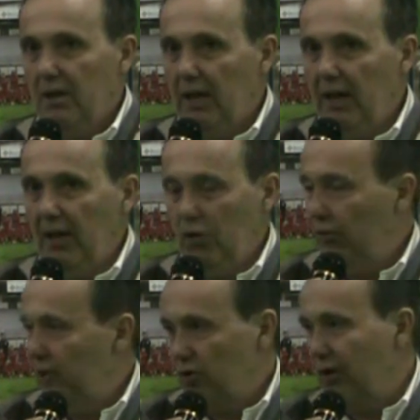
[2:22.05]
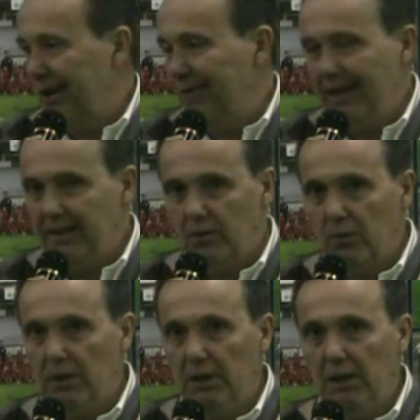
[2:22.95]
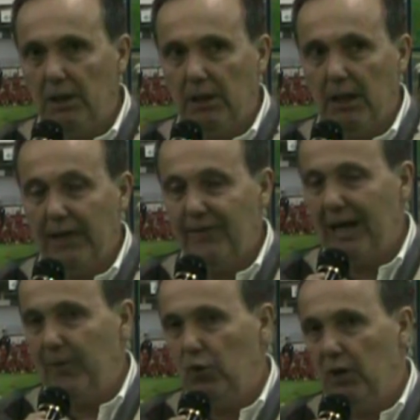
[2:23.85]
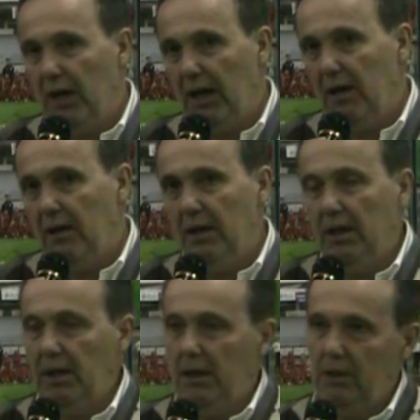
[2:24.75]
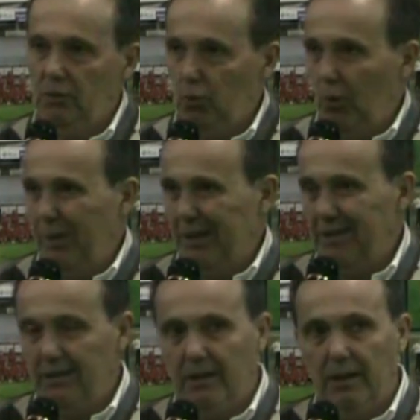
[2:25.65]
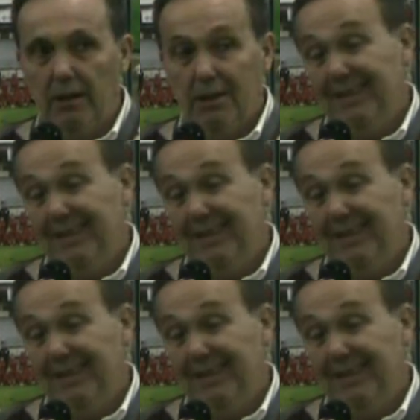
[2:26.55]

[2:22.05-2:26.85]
eh, dove sono arrivati, quindi arriviamo da, eh, partite,